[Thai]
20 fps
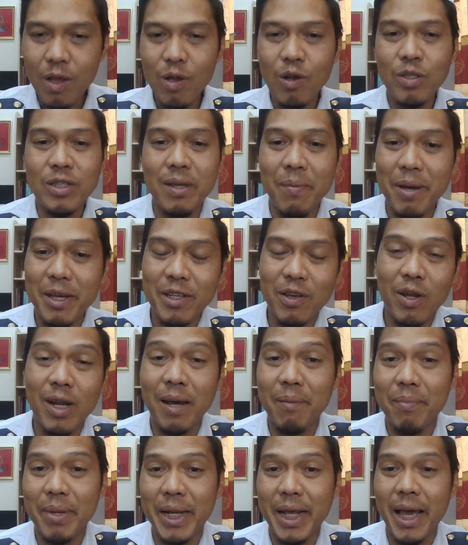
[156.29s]
ก็สามารถย้อนห
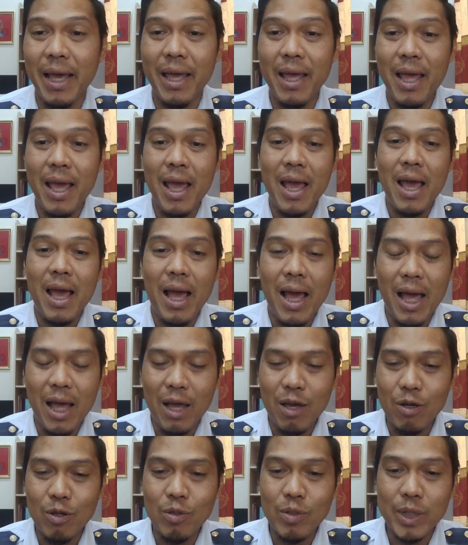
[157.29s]
ลังไปได้ อ่ะ
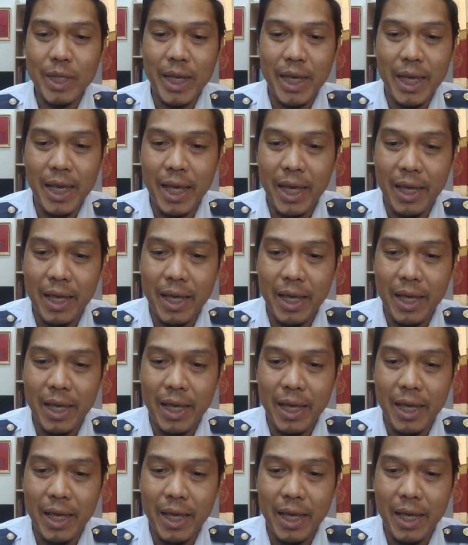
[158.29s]
โอเค